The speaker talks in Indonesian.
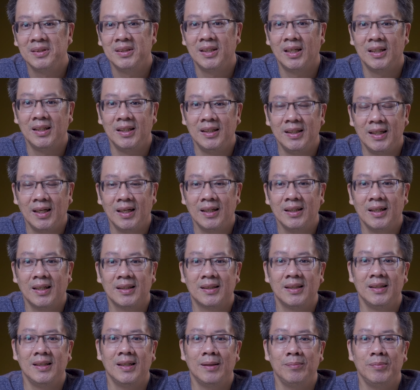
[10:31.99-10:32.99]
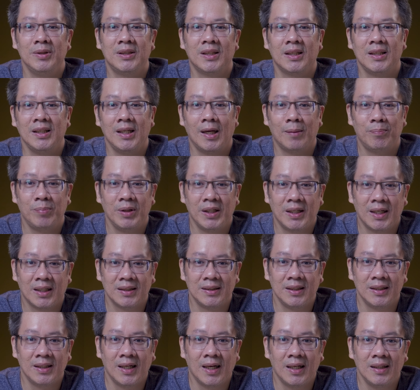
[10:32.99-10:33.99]
Jadinya nantinya bisa
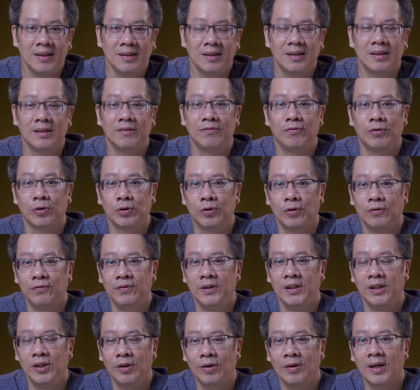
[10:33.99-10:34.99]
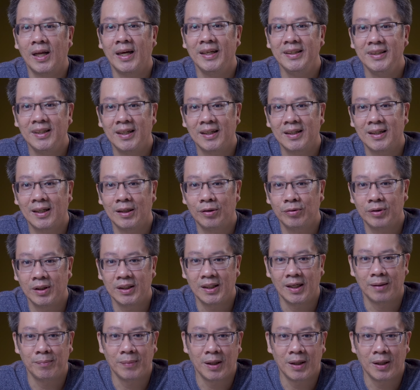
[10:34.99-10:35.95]
diaplikasikan ke foto video lainnya kalau kita